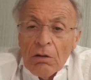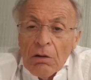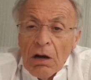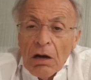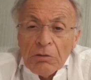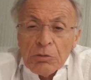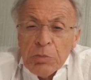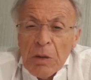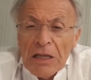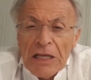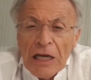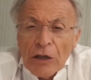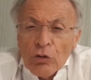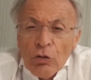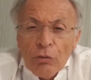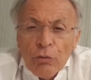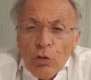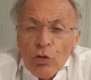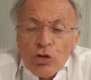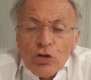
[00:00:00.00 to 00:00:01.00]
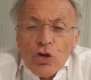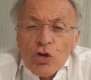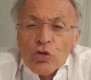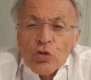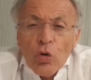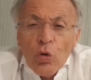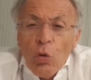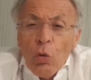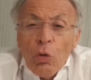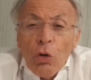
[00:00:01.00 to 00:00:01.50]
ha sbagliato forse
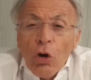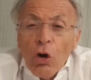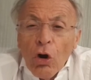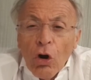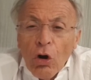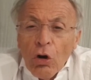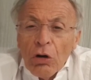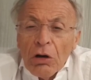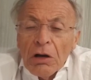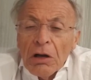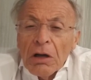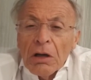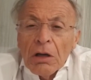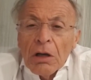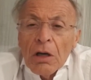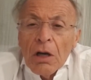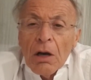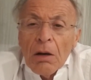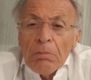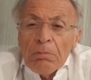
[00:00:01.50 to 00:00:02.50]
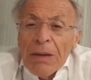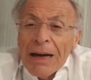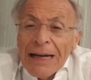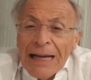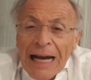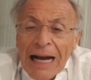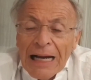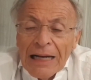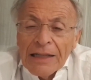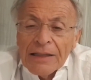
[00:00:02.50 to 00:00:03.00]
solo un gol
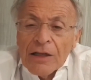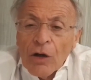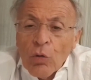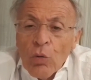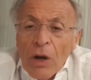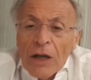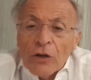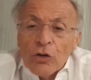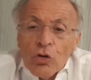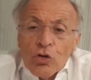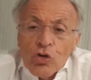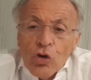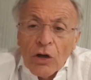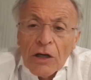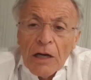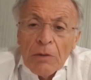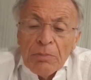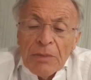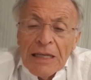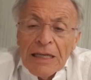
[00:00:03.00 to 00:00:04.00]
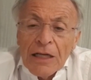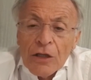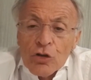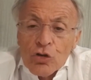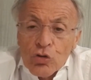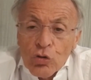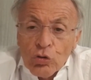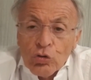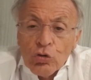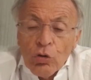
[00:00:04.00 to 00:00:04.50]
banale da quando gioca al Milan
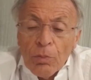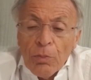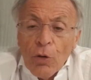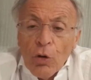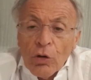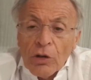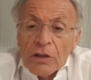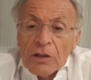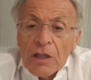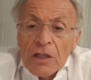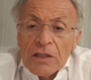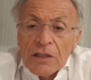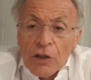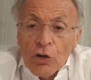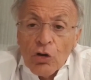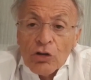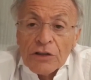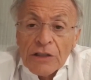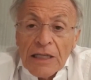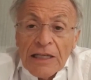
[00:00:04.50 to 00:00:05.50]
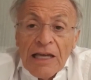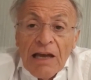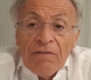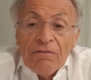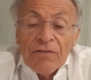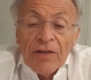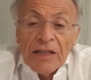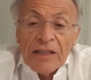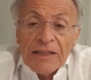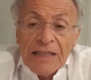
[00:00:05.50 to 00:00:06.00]
sotto porta, se no se li ha
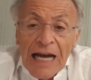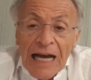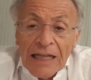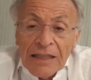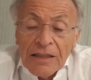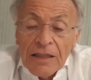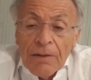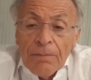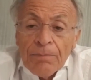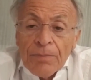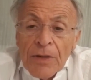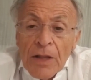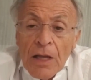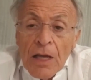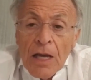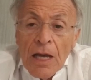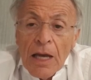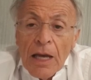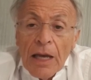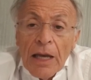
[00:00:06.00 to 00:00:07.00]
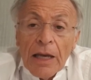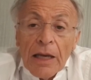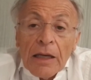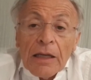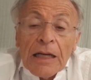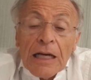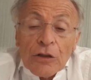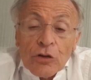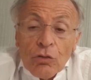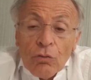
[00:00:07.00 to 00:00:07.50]
inventati e
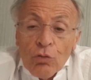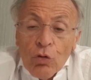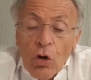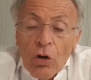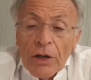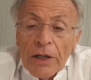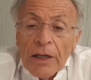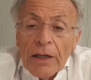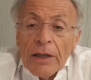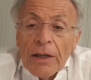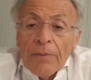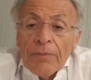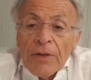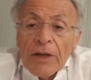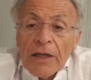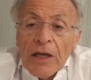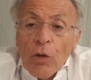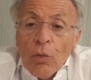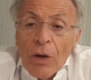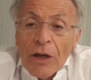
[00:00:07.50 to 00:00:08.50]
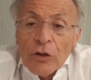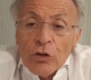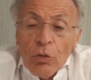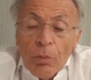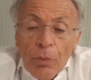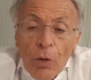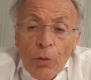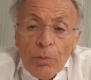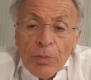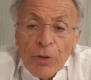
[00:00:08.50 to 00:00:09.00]
caso vuole che
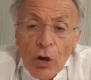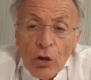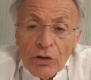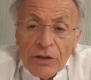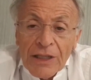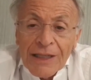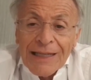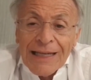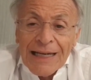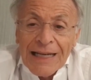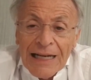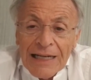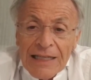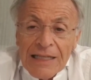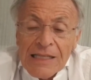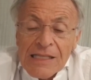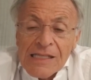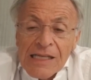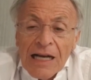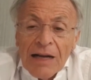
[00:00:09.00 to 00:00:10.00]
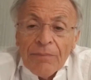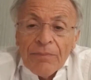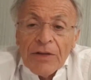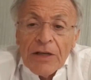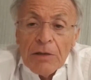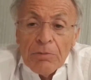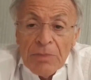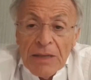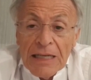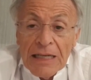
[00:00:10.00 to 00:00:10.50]
quando poi Piontek realizza
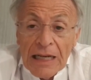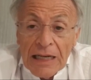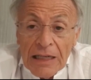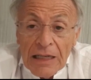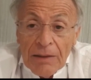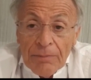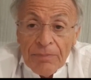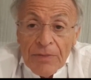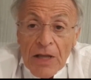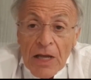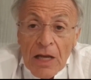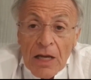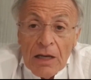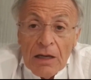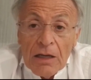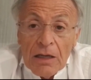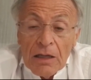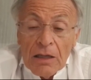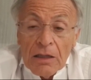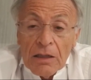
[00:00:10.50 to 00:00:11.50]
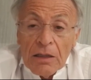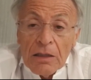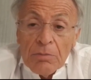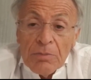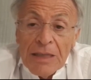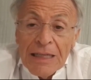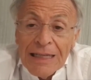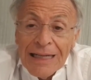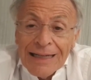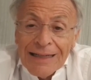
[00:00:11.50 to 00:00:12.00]
il Milan, eh, il
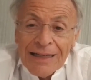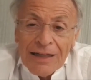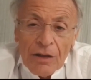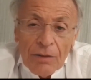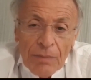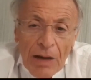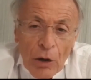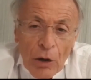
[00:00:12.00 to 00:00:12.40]
Milan